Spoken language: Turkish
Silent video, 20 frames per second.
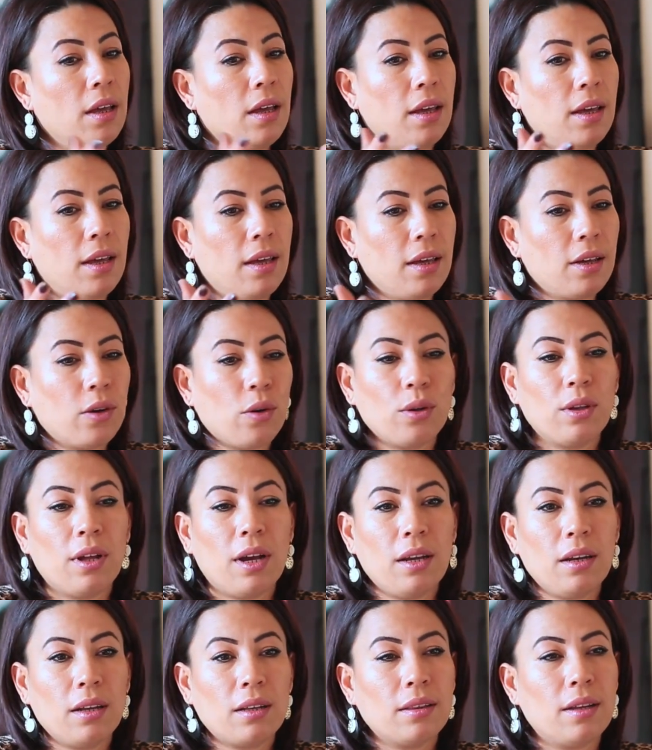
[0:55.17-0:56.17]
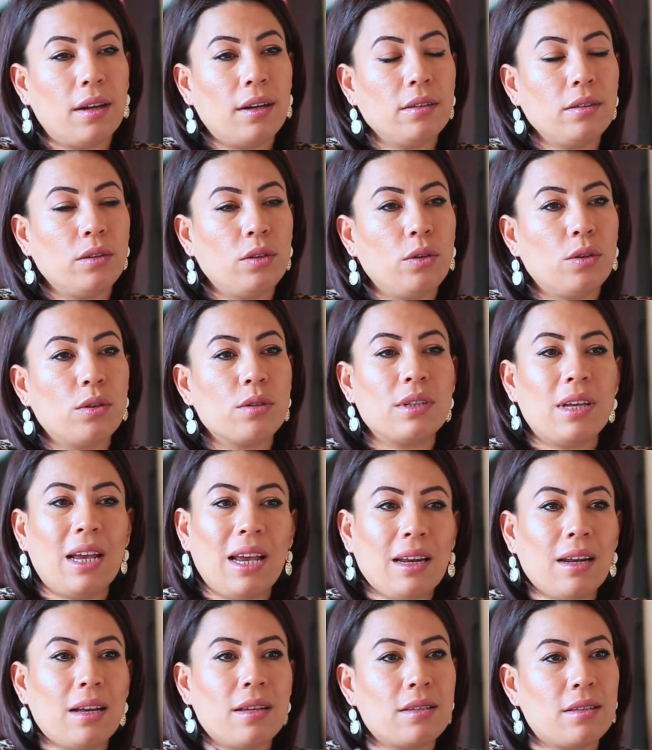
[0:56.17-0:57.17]
E, kolaylıklar diliyoruz. En
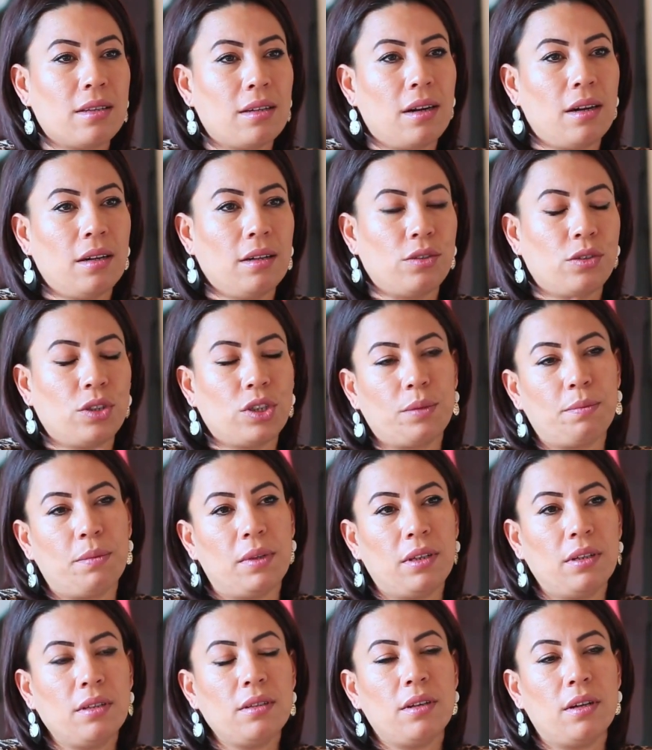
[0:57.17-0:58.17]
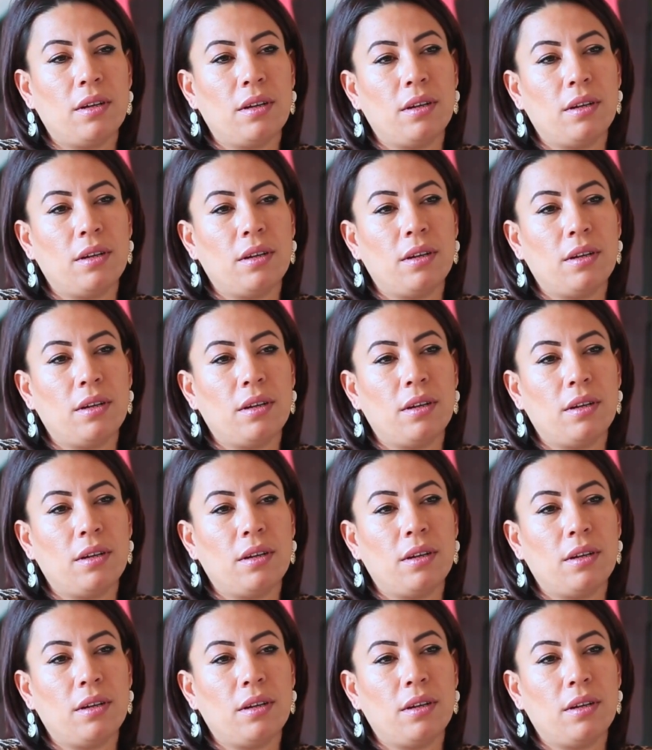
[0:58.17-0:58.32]
az zararla çıkmaları.